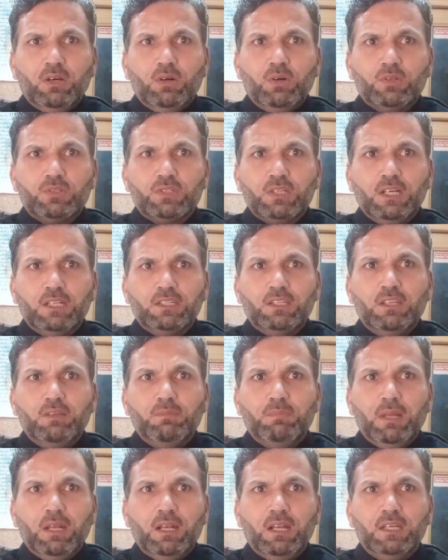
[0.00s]
और साथ ही
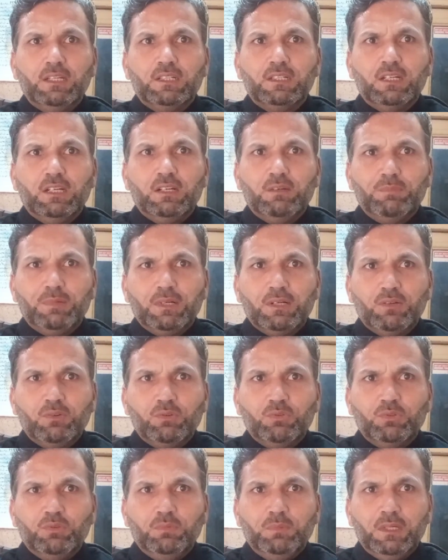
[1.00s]
बेल आइकान बटन
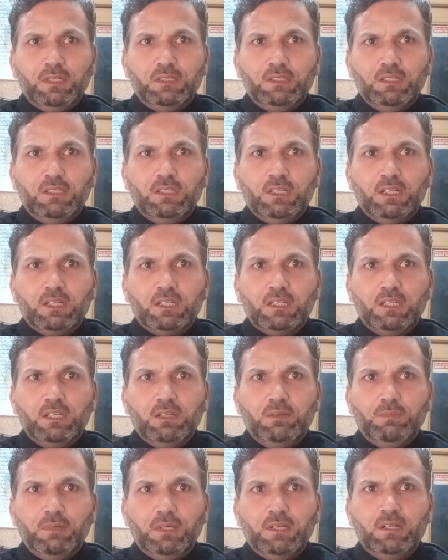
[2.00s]
को दबा दें ताकि
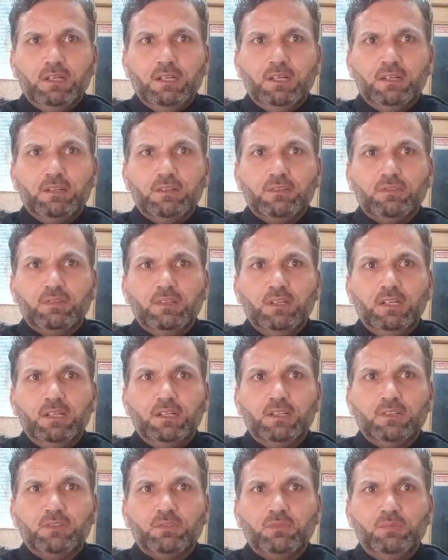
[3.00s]
हमारी लेटेस्ट से
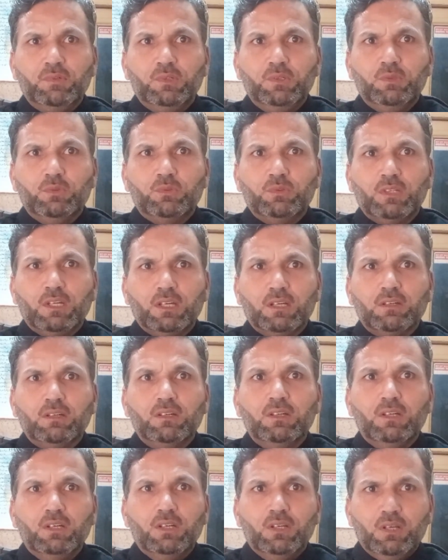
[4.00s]
लेटेस्ट वीडियो उन तक
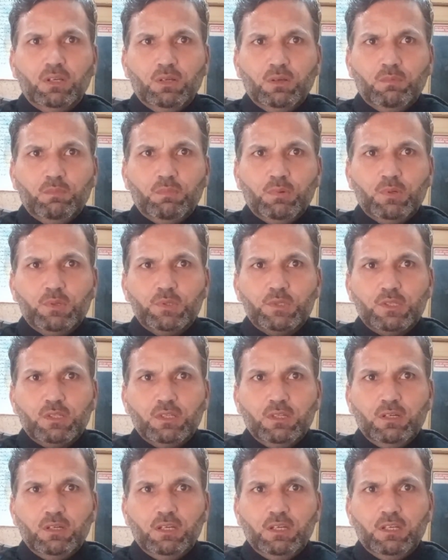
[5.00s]

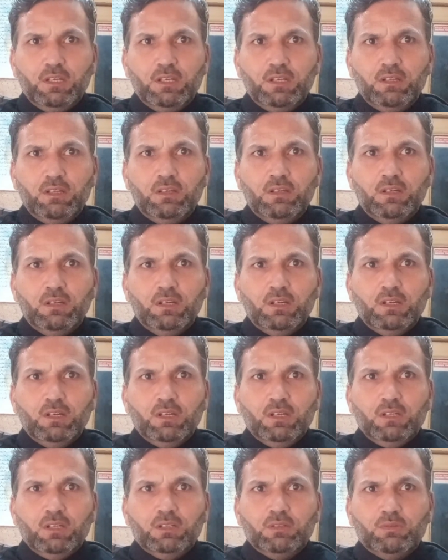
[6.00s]
पहुंचती रहे
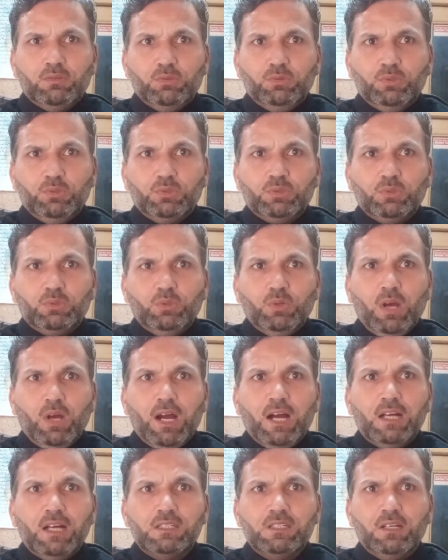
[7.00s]
तो दोस्तों
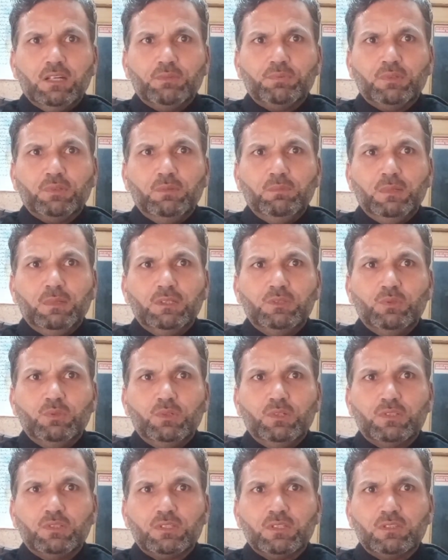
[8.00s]
आज आपसे मैं जो
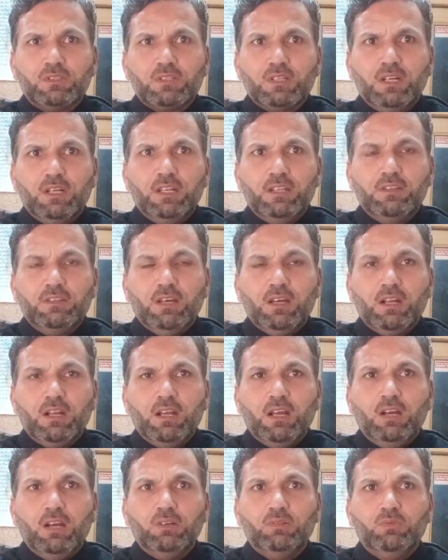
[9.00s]
डिस्कस करने जा
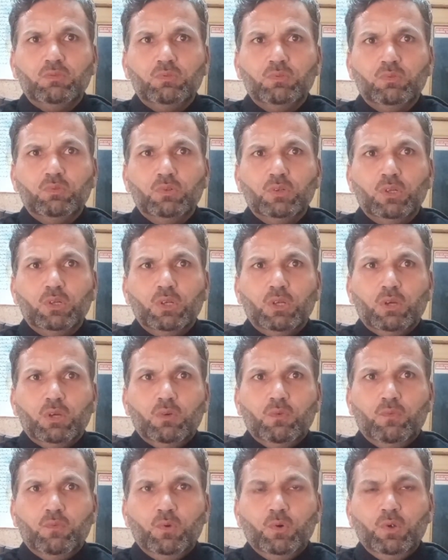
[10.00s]
रहा हूँ
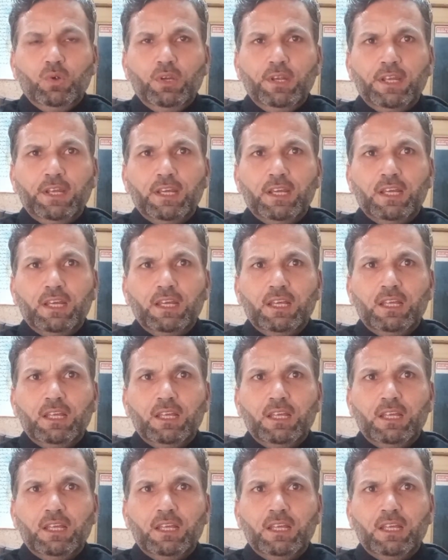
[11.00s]
वो है